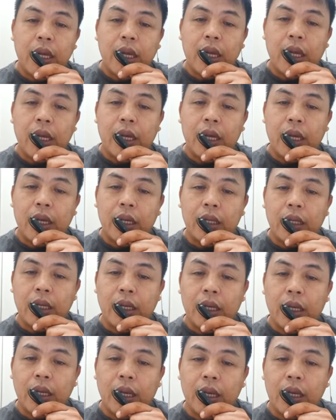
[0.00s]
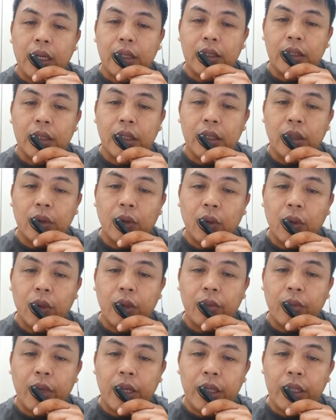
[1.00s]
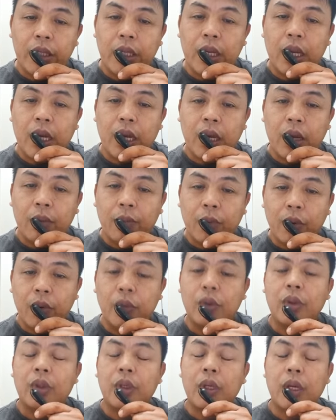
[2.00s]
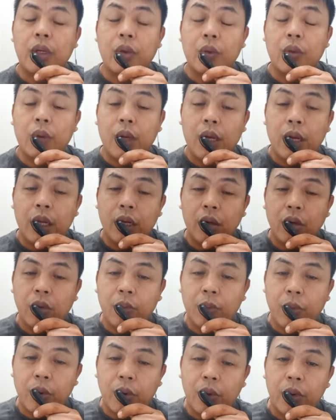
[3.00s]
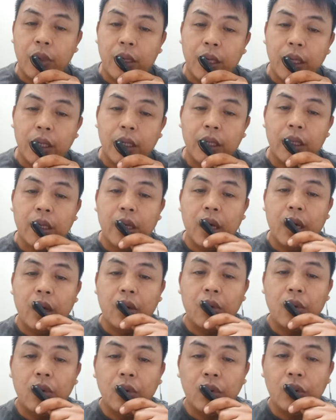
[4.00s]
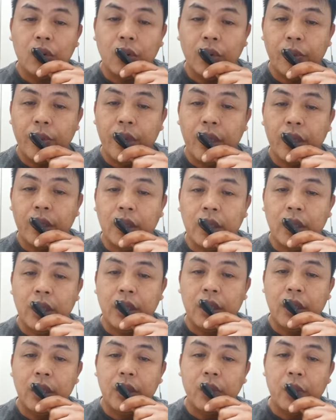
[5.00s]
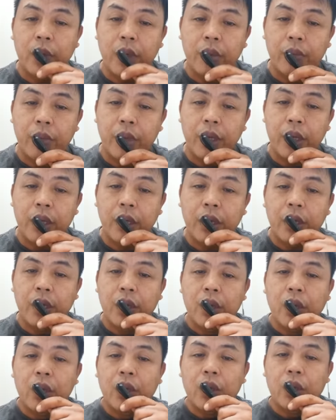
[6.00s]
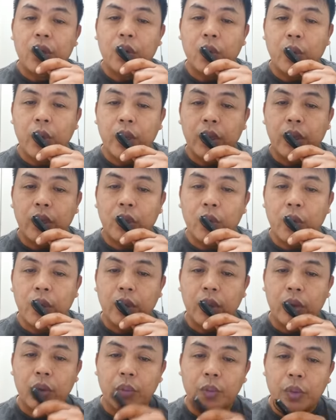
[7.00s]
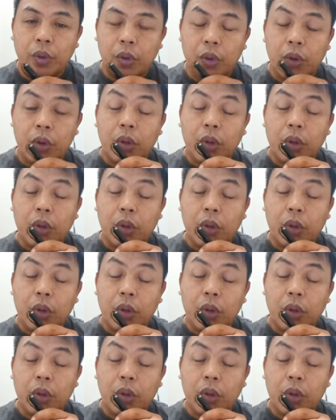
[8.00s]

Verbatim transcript: ang ng alas 5.30 ng hapon ngayong araw po ng Agosto 29, 2022 po.